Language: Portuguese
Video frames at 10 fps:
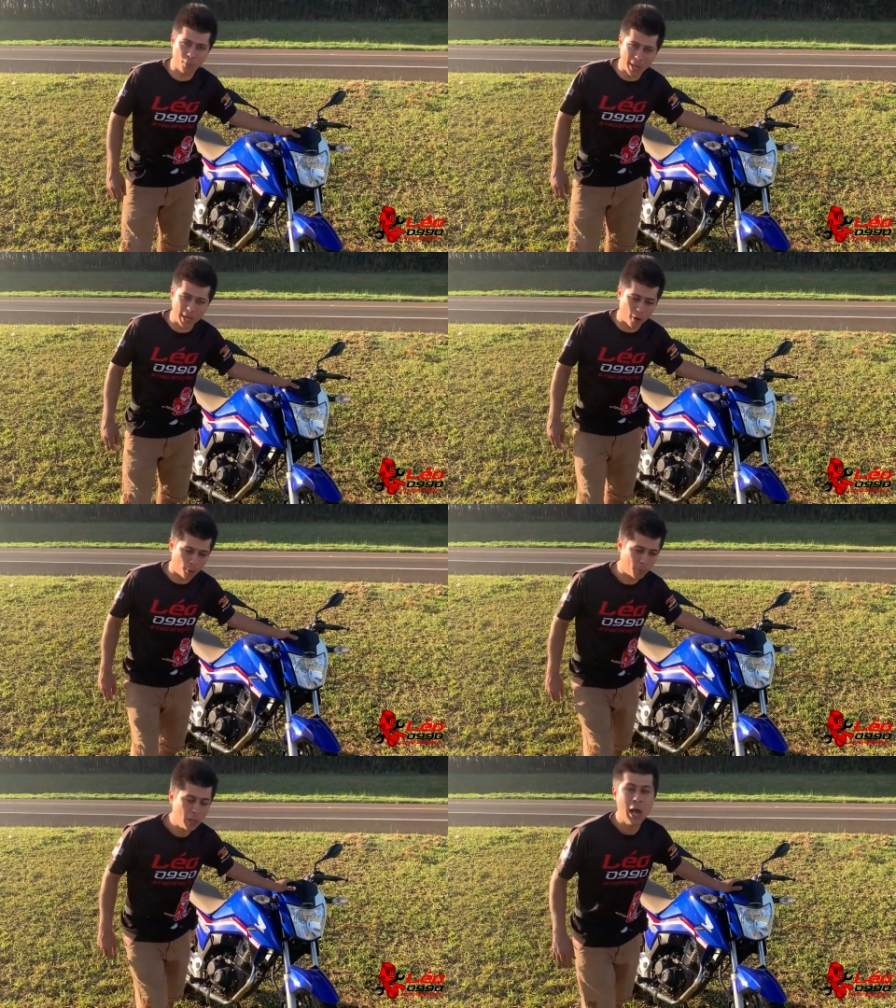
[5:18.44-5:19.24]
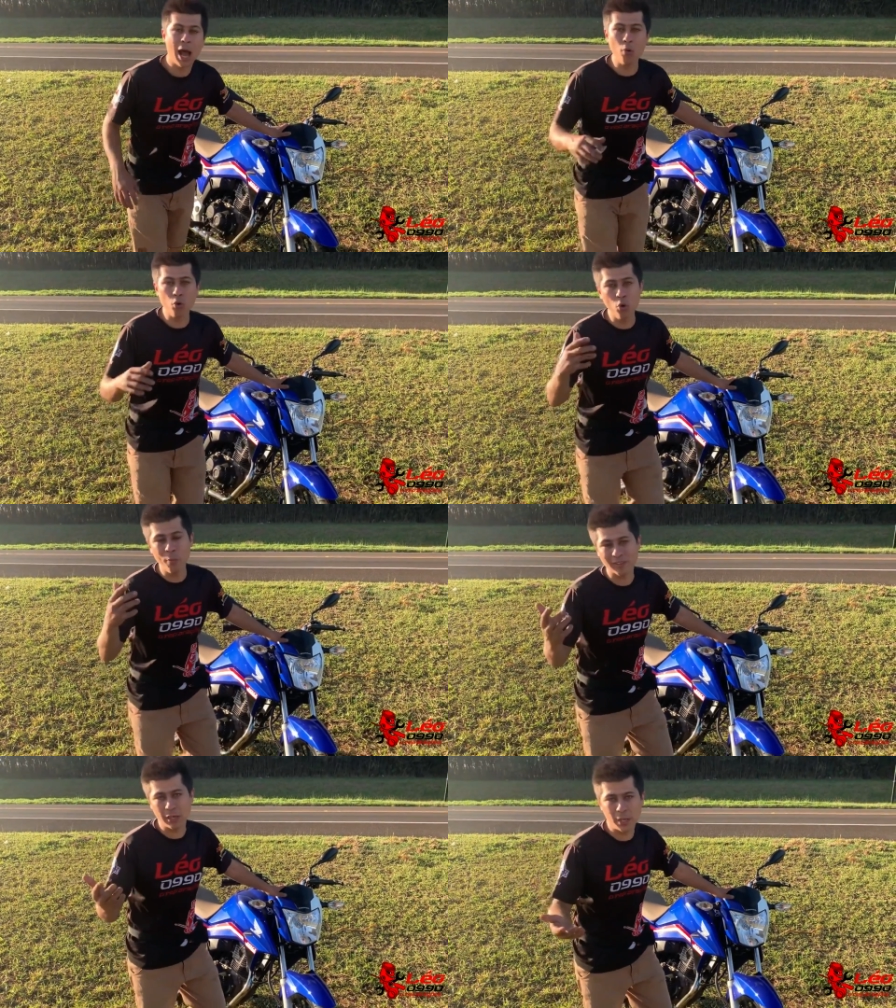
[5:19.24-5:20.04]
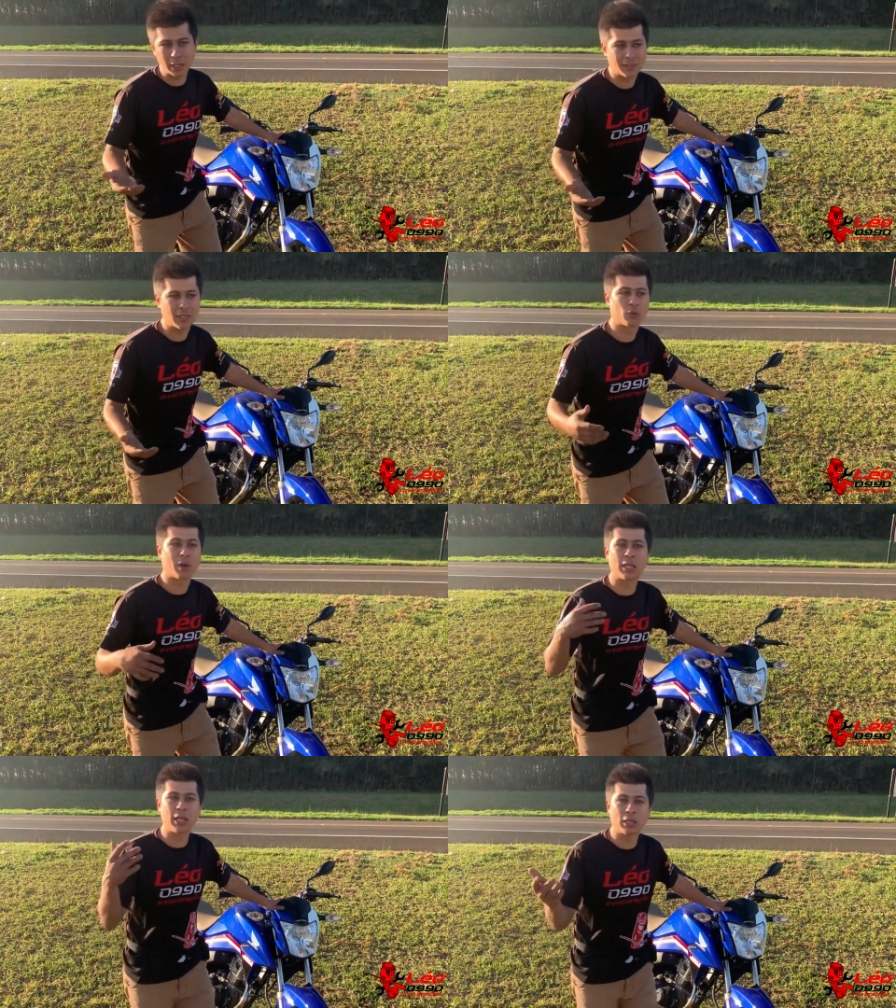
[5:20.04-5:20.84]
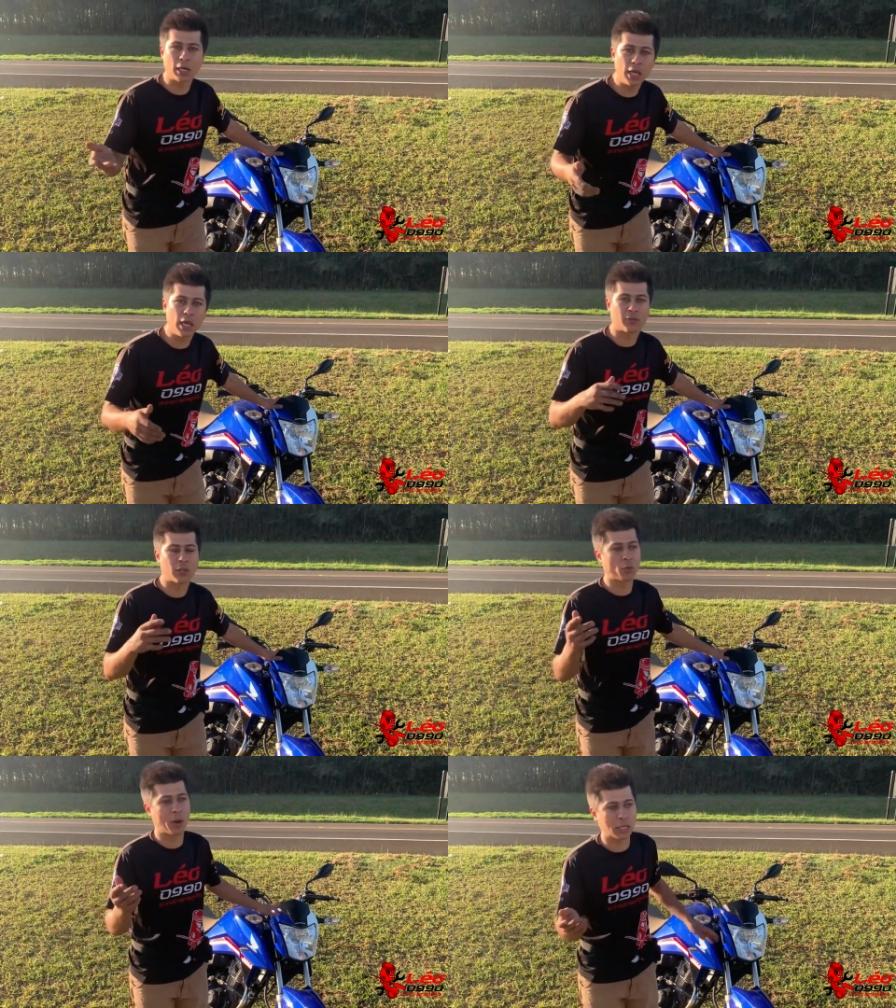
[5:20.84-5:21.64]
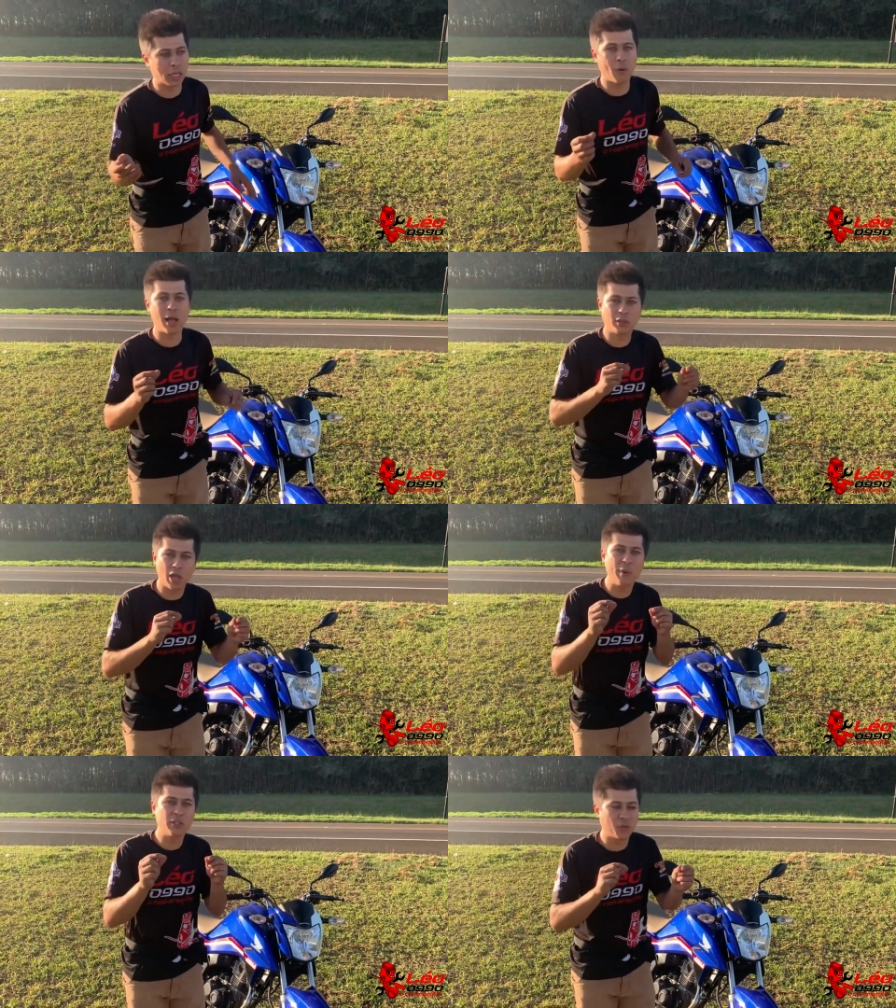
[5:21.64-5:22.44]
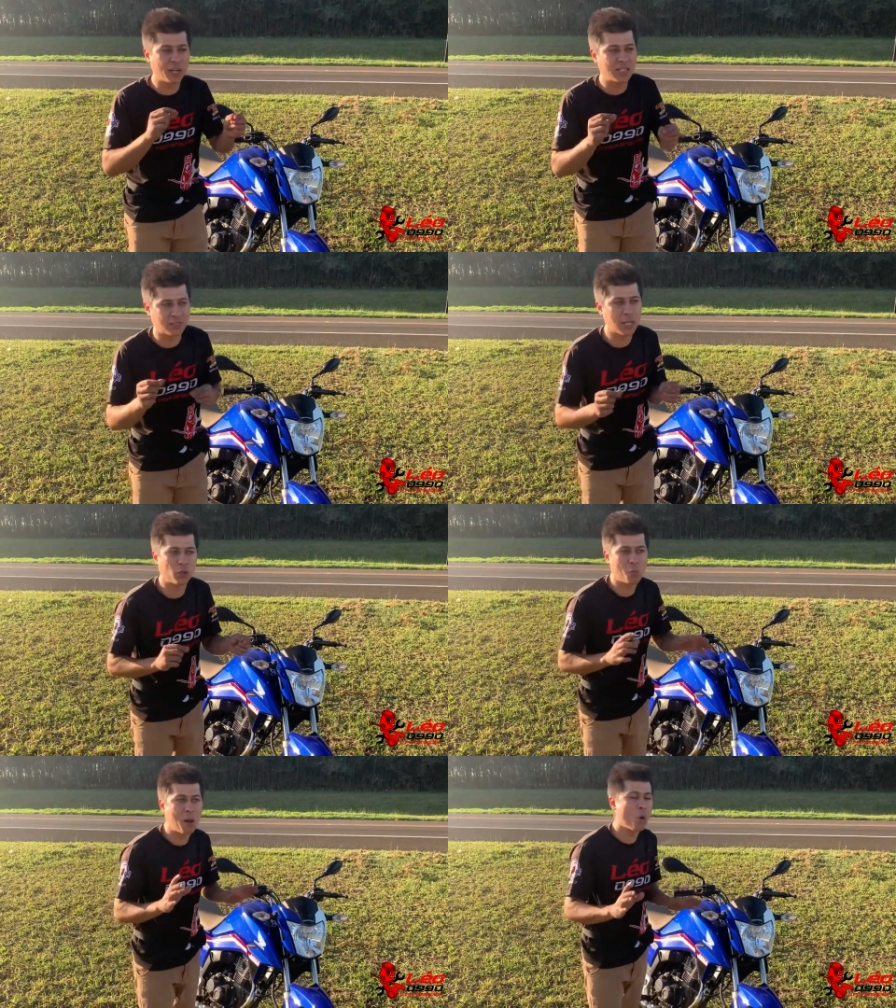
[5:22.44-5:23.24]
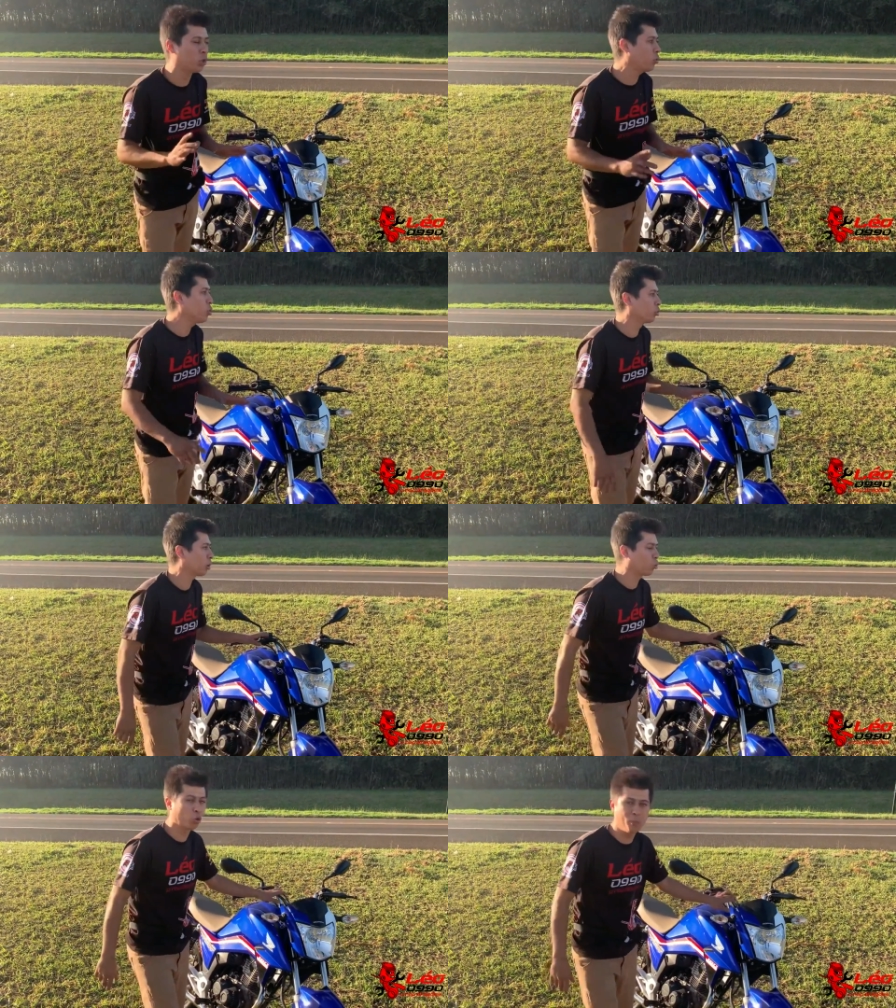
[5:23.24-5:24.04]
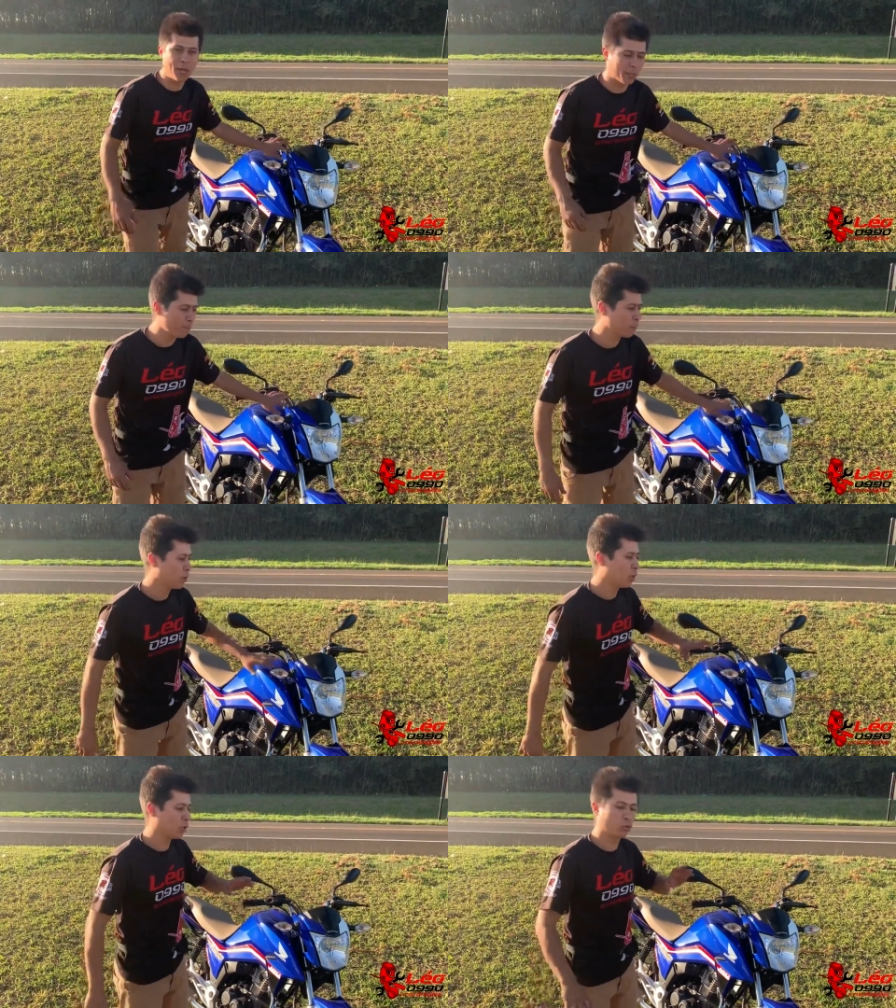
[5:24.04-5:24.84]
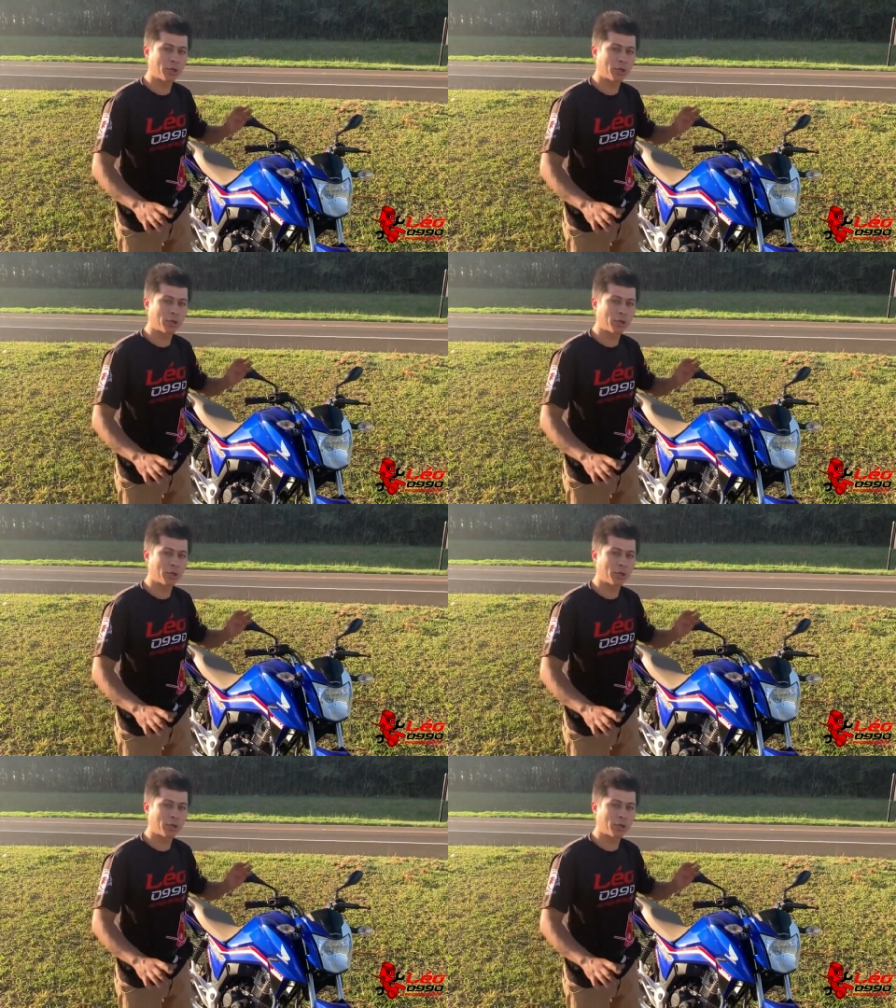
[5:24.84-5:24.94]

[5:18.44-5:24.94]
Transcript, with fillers: no painel. Algumas limitam 143, 144, que é uma diferença entre uma moto e outra. Tudo bem, isso é